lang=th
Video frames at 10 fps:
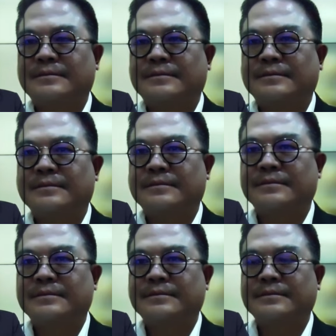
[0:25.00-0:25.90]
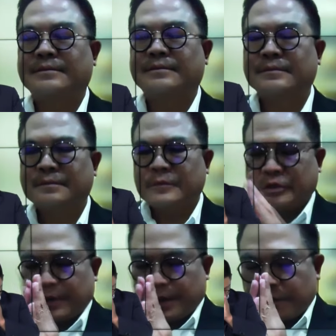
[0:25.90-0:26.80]
ับครับคุณจตุพร
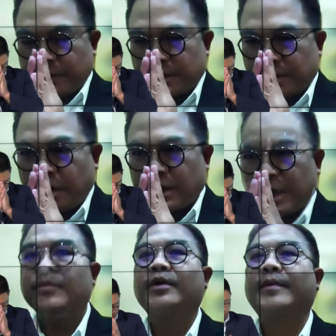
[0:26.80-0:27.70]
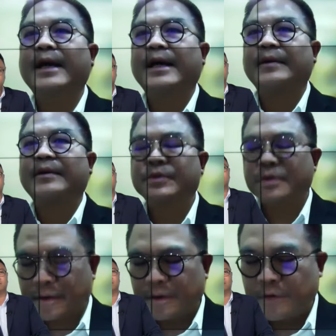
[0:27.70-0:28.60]
ครับคุณบุรพาครับท่านผู้ชมท่านผู้
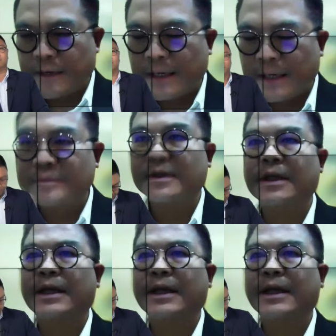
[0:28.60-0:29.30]
ฟังครับ สวัสดีครับ